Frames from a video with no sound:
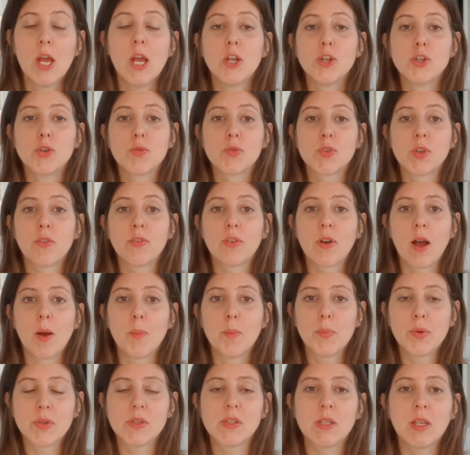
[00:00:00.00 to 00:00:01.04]
Je vous offre un
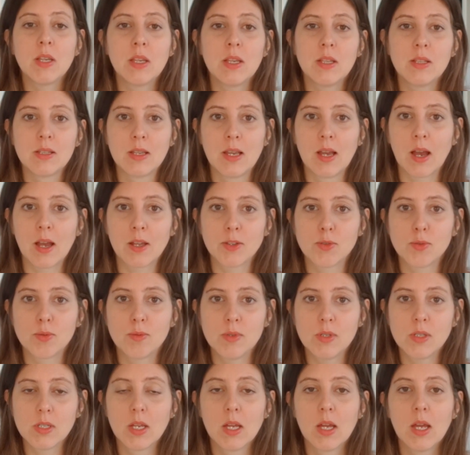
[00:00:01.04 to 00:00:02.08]
petit guide
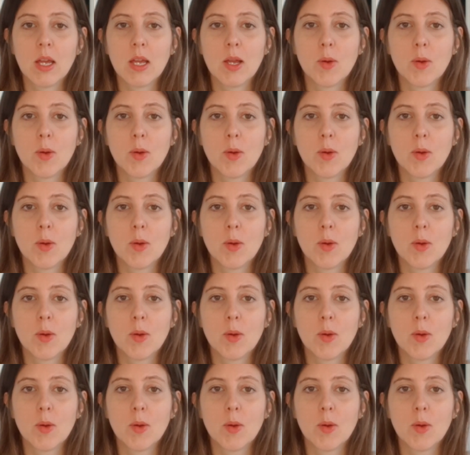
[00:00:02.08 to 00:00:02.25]
gratuit